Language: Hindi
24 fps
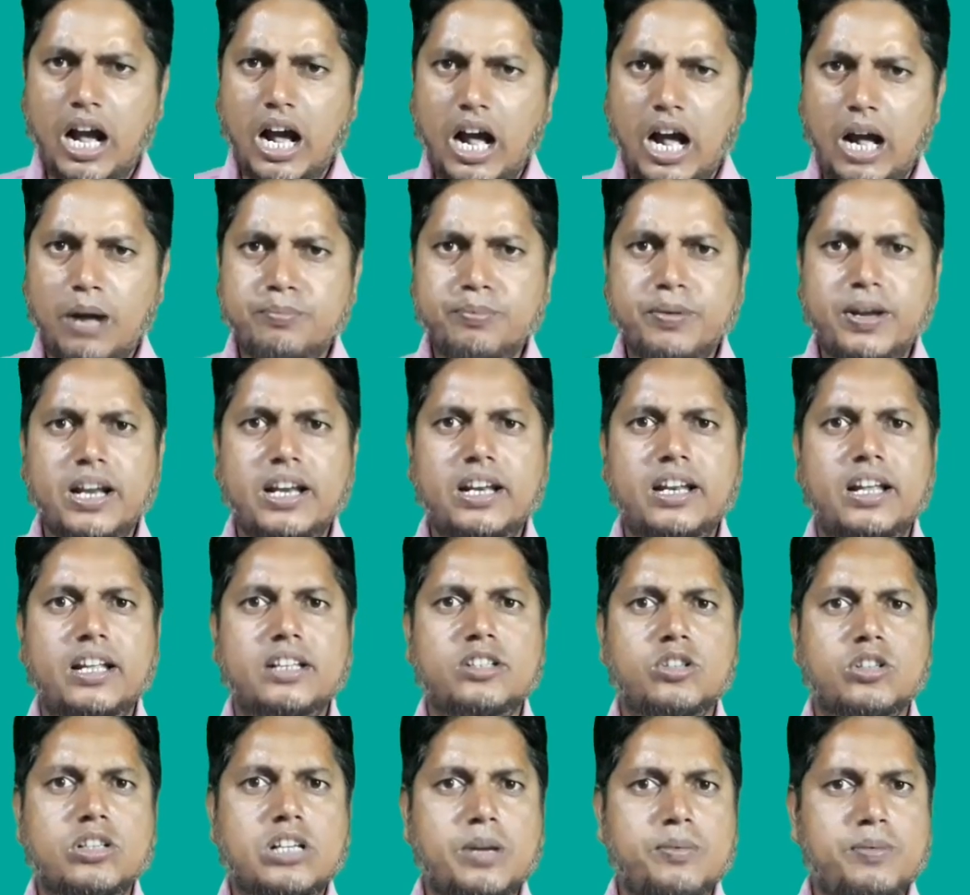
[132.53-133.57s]
आपके लिए
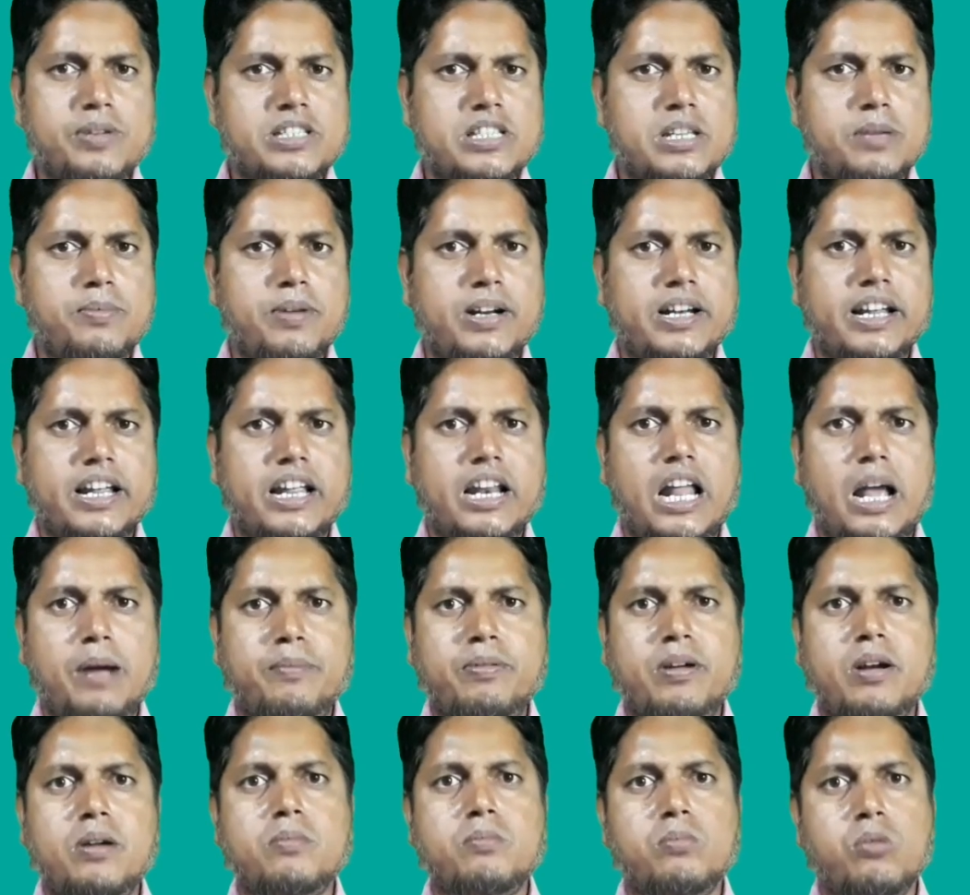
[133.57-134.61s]
जो केबीसी मेडिकल
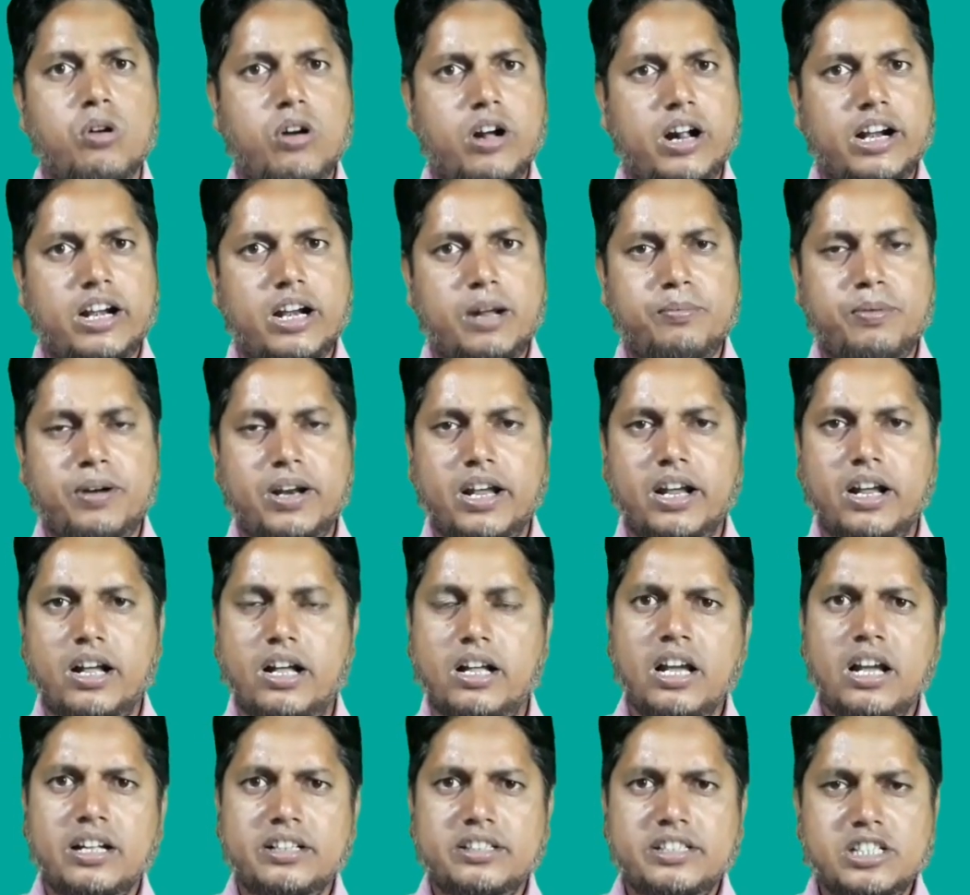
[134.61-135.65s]
अपॉइंटमेंट बुक करना पड़ेगा
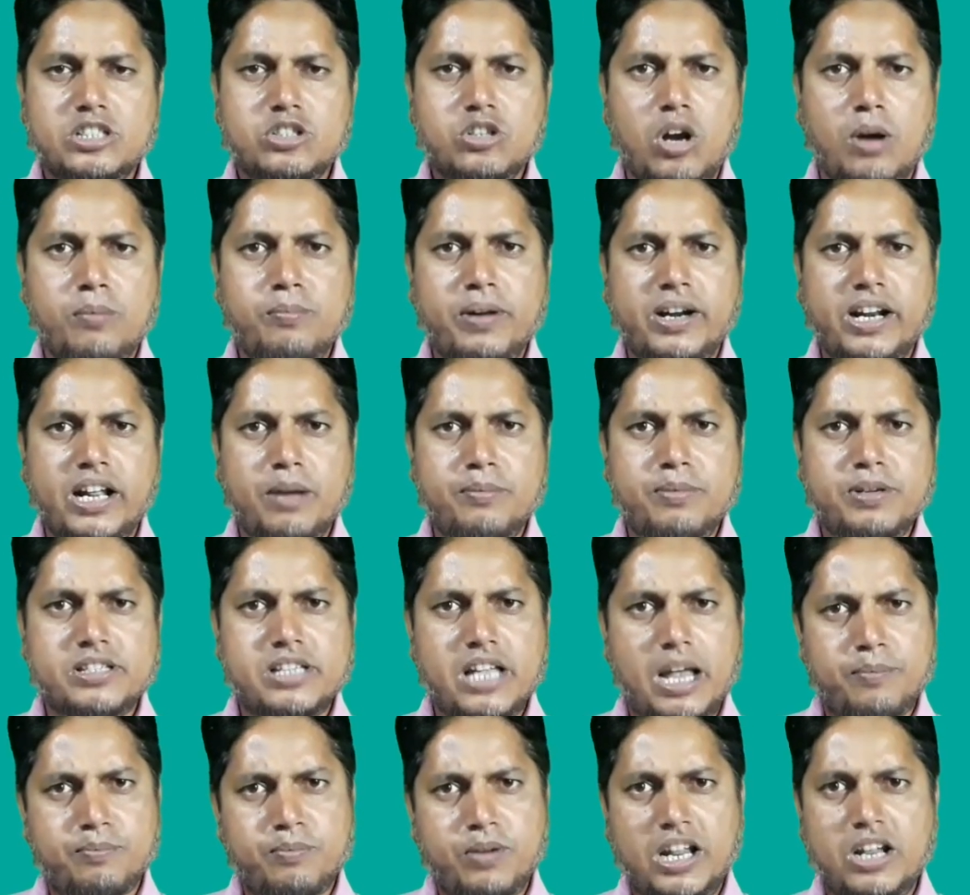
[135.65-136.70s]
जिस कंपनी का
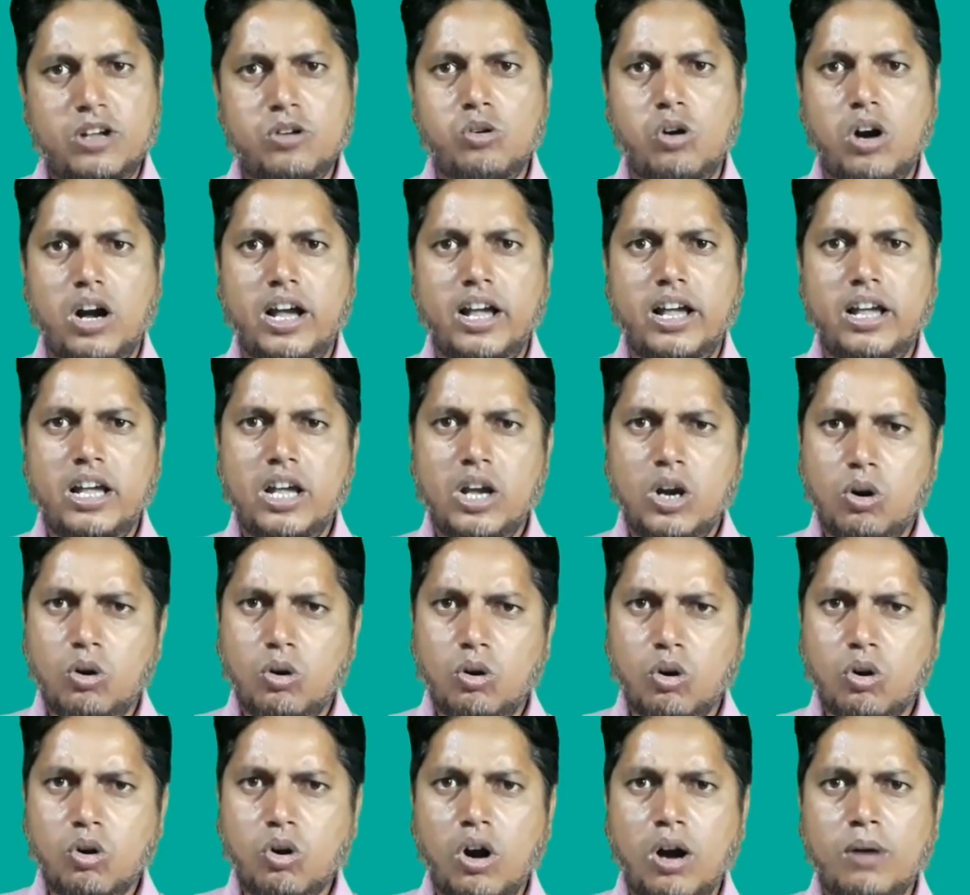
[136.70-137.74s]
वीसा अप्लाई हुआ है
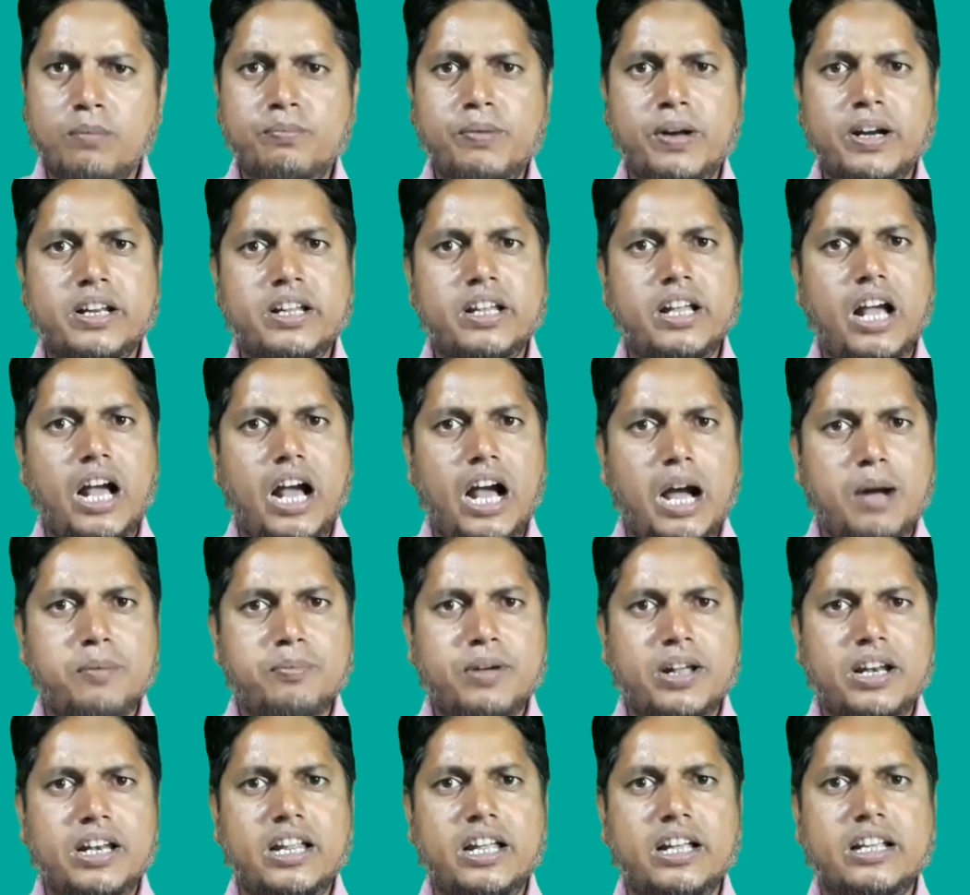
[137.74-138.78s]
वो कंपनी
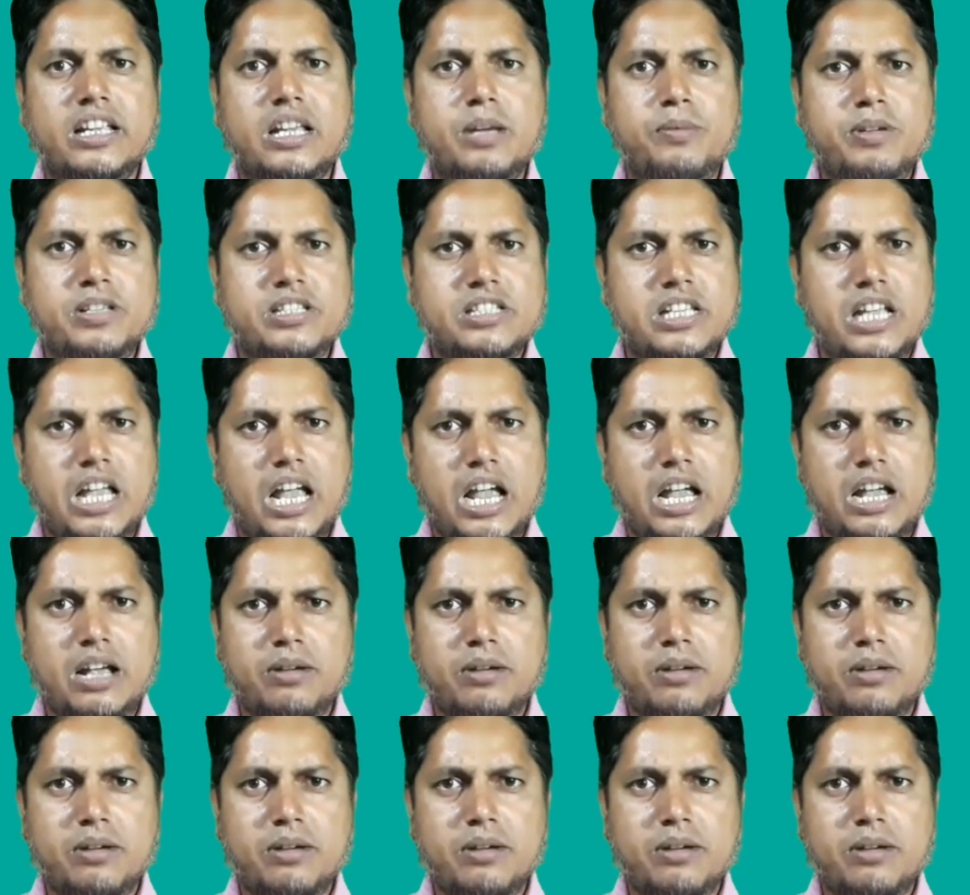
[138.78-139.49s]
आपके लिए केबीसी